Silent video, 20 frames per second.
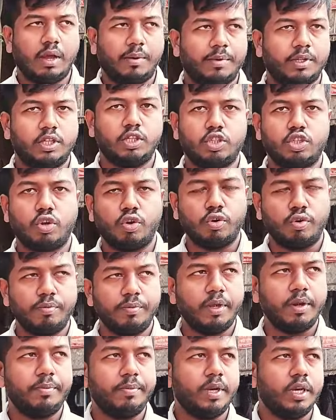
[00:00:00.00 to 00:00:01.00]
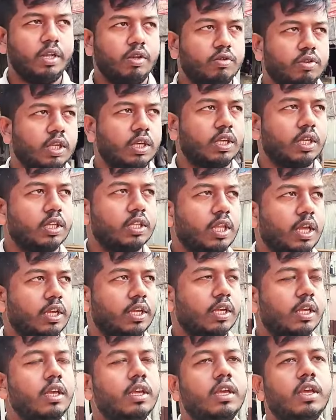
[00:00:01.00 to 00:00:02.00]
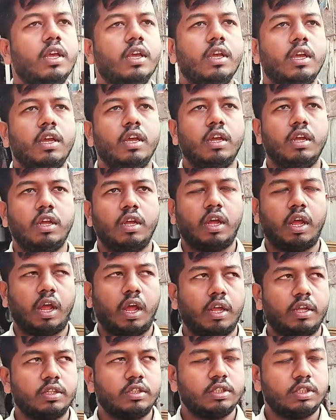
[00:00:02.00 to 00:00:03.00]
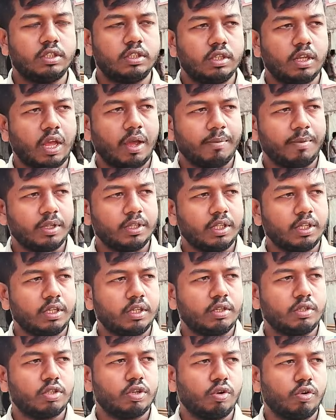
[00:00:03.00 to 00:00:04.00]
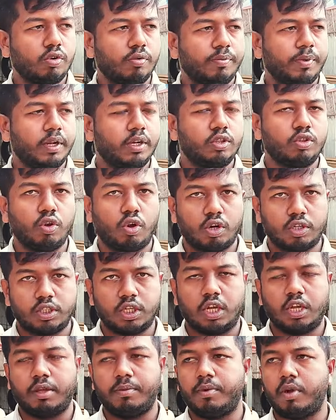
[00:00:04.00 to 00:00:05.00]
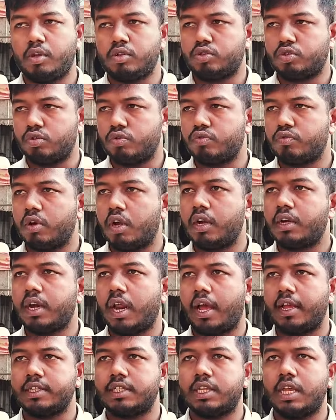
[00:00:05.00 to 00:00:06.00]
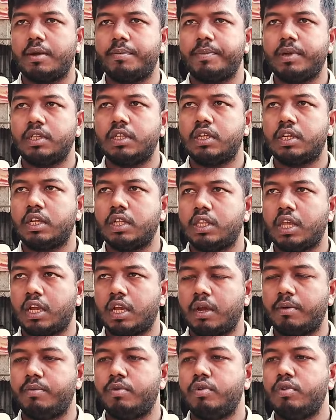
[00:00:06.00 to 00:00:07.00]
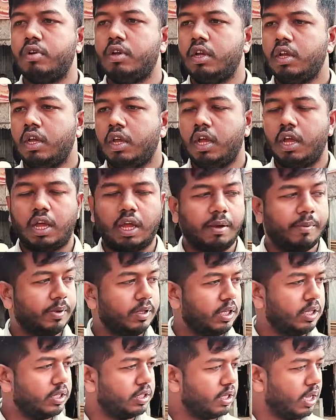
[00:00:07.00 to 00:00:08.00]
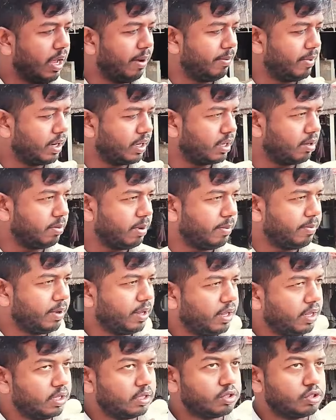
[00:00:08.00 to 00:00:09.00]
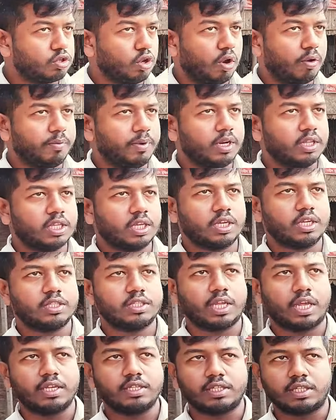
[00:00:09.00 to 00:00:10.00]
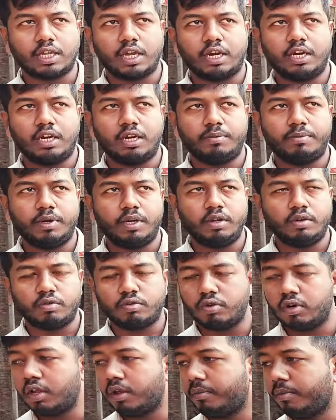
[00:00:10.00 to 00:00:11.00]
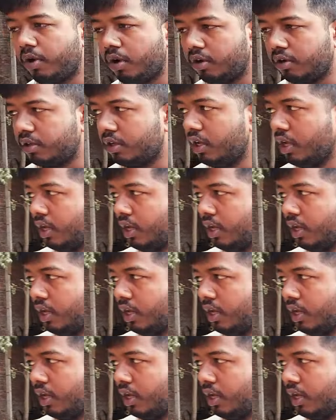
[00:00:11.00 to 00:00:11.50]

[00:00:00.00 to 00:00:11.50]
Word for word: আমাদের শোরুমের ভিডিও দেখিয়ে থাকি আজ আমাদের শোরুমের দরজা এবং চৌকাট আজকে আপনাদেরকে দেখাবো আমাদের আমরা কিভাবে মিল থেকে সাইজ কার্ডের ভিডিও করি এবং